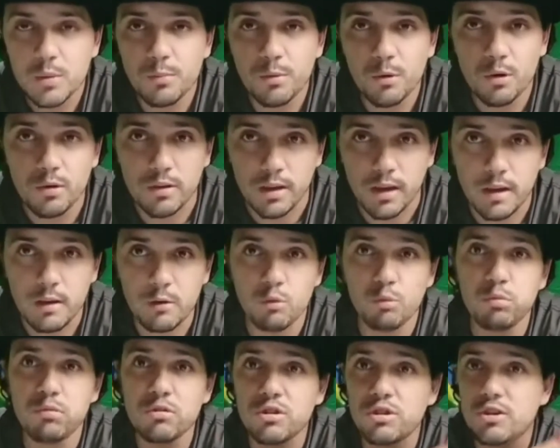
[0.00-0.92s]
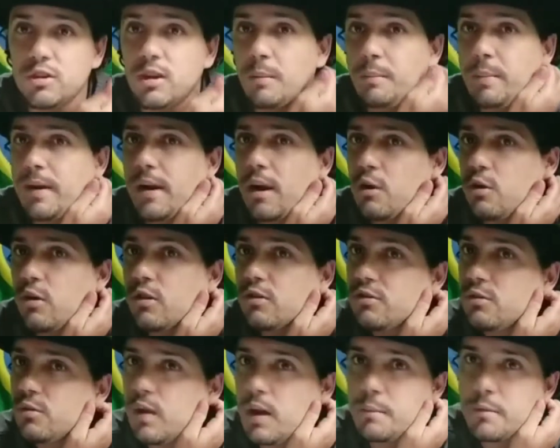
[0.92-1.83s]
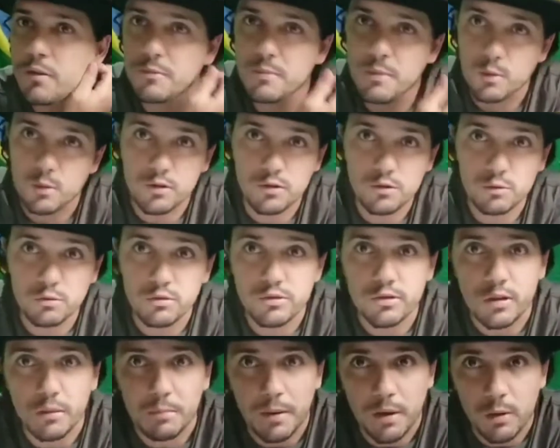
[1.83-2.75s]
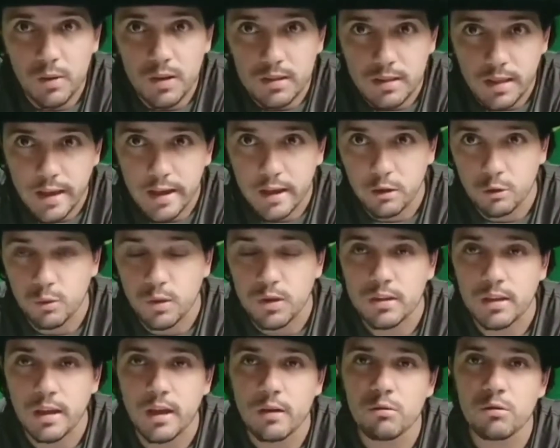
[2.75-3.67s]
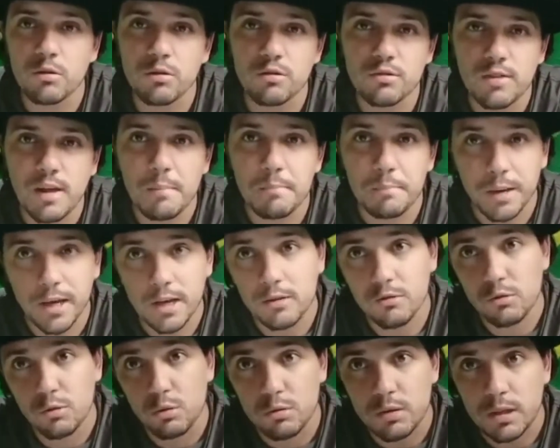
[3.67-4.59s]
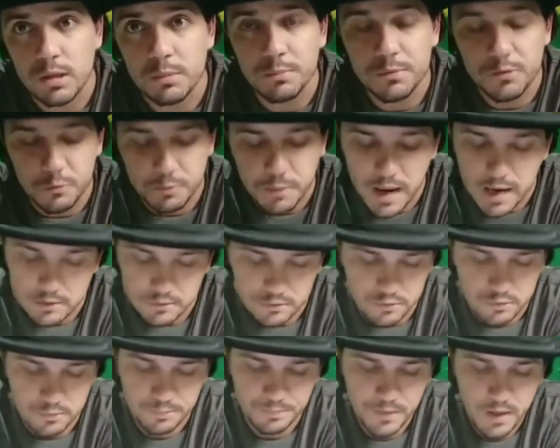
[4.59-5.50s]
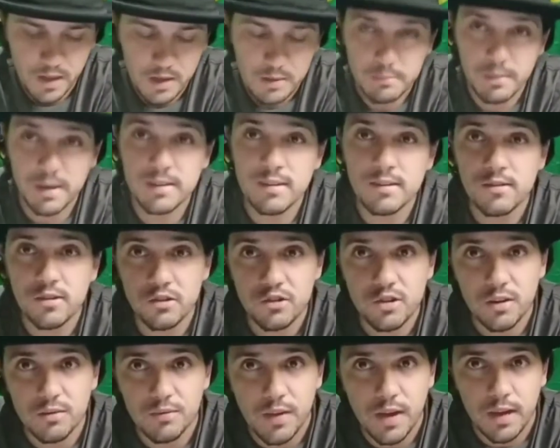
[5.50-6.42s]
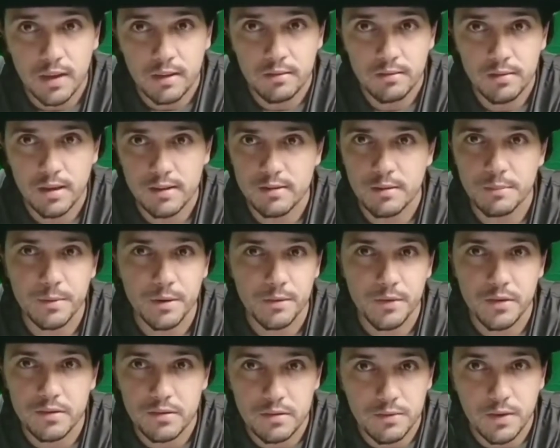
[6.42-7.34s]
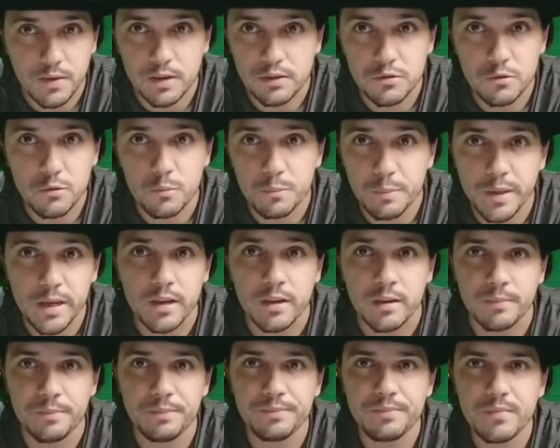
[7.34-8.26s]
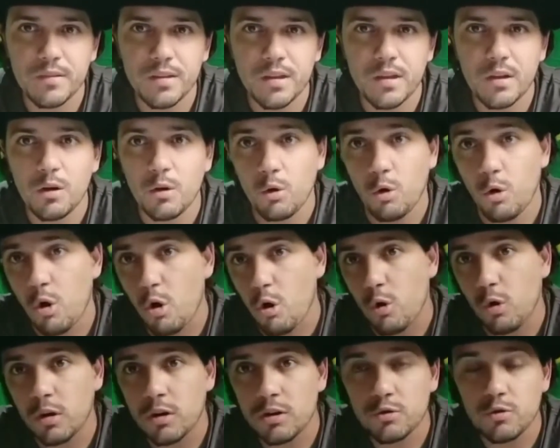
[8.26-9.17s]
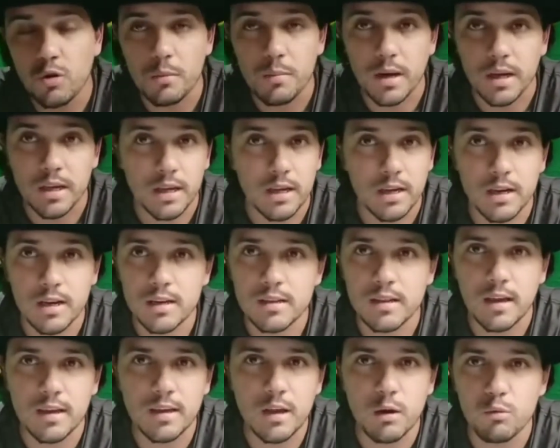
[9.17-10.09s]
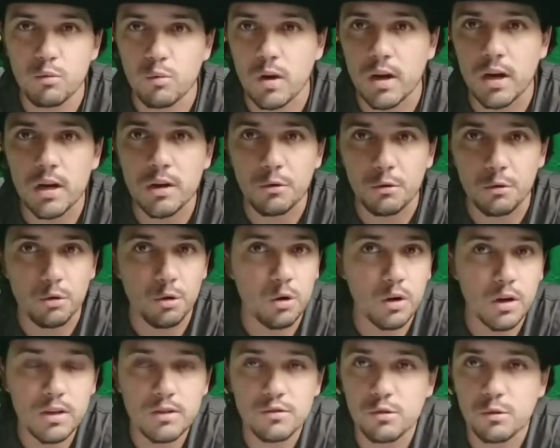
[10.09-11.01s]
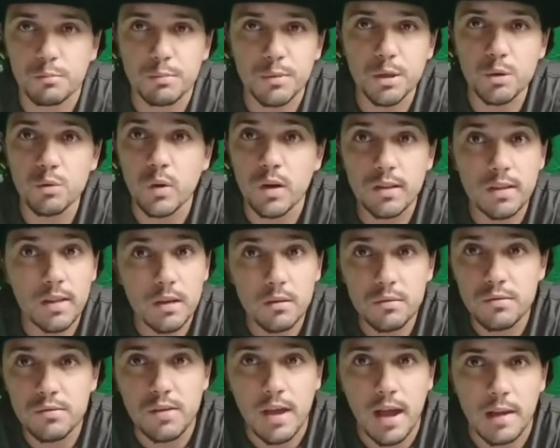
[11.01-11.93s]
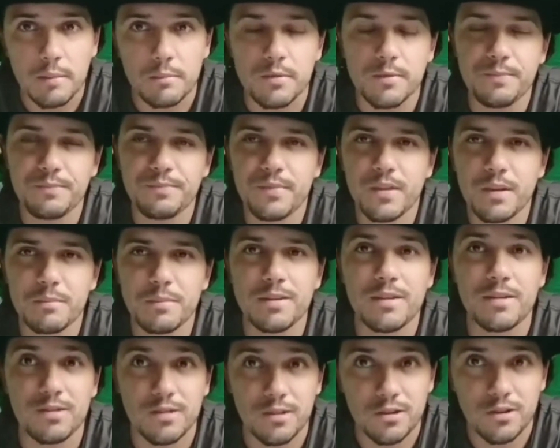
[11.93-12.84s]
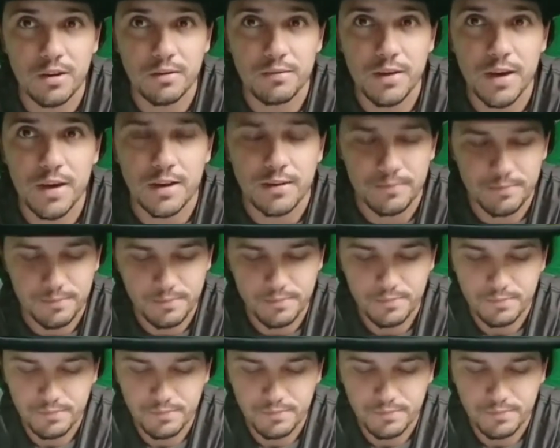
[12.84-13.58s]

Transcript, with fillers: porque um dia para nós não é a mesma coisa que um dia para o eterno. O eterno não está preso no tempo e espaço. Mas esse dia vem, essa profecia vai se cumprir. Ou hoje, ou amanhã, daqui a um ano, dois ou mil, até não sabe. Mas esse dia vem.